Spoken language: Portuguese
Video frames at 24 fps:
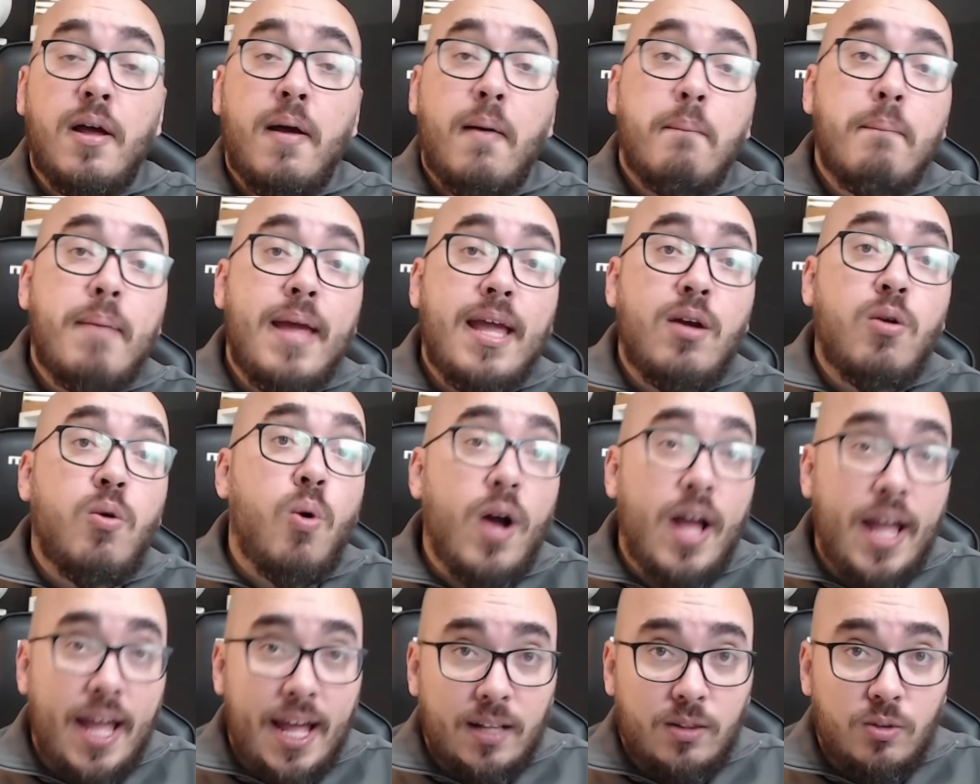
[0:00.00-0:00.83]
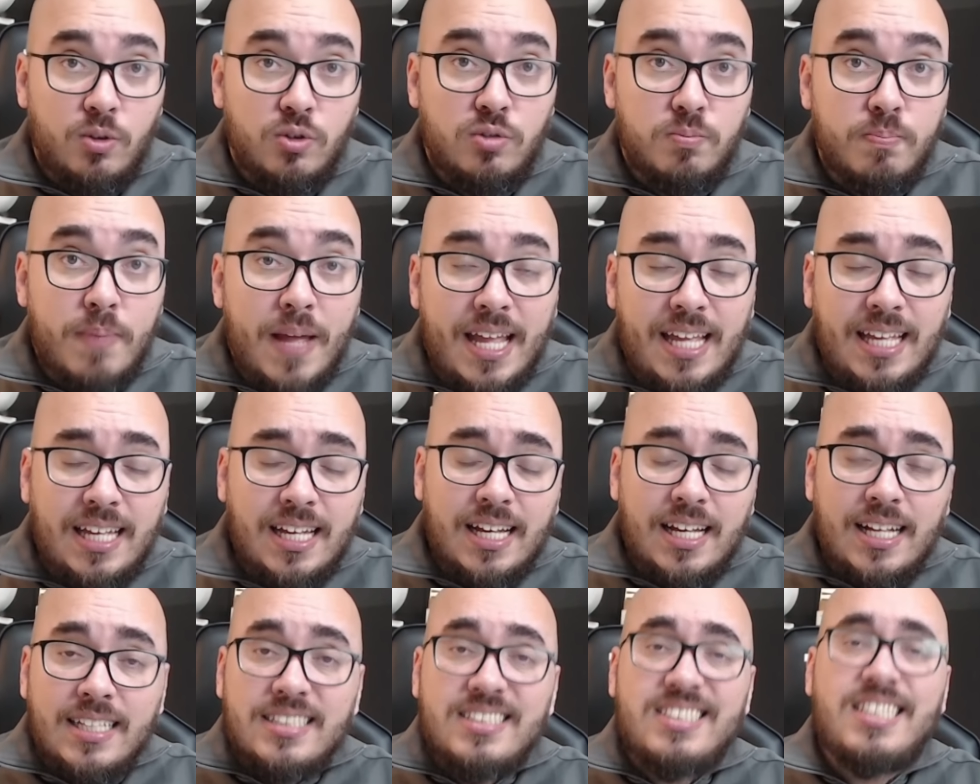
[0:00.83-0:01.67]
bem corretos, bem
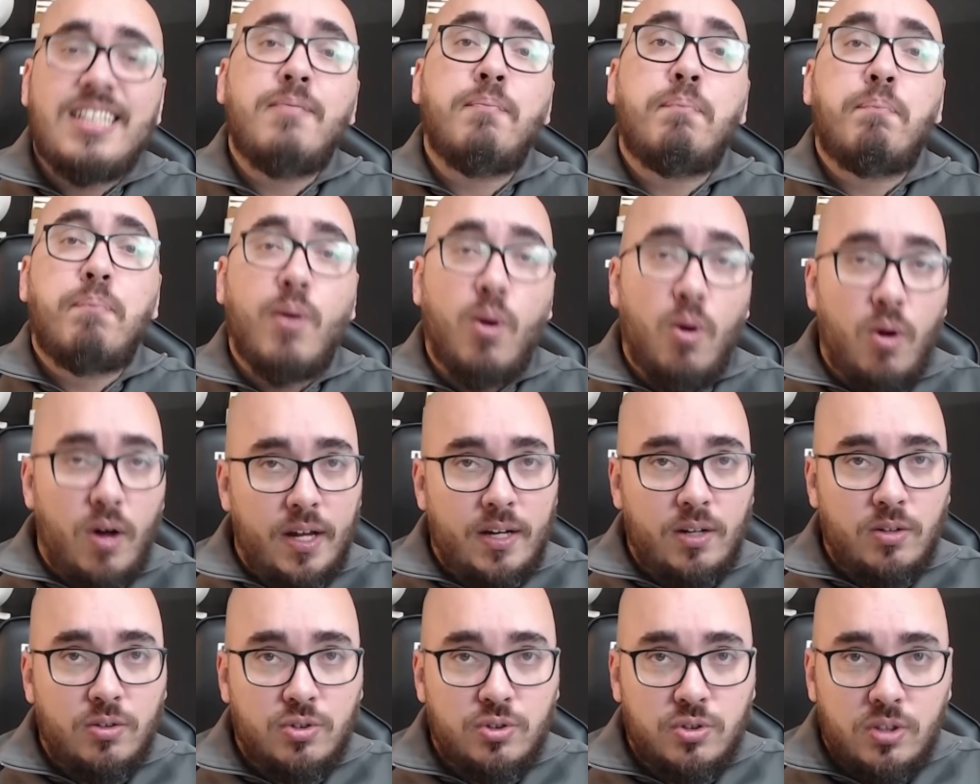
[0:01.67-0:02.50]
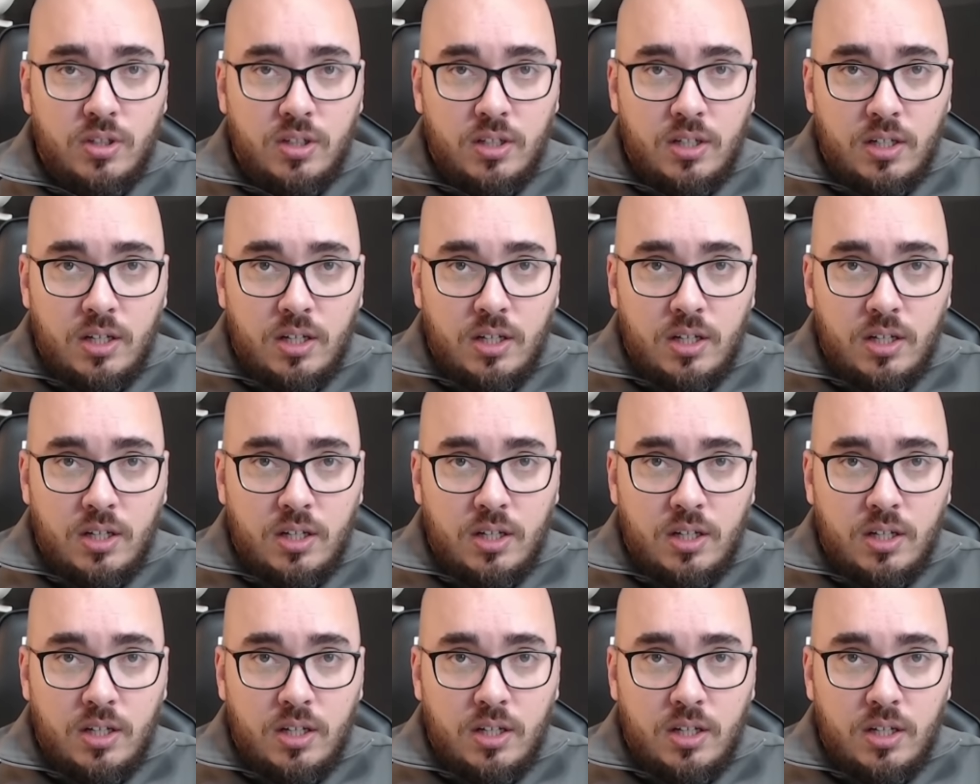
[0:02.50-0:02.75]
simplórios.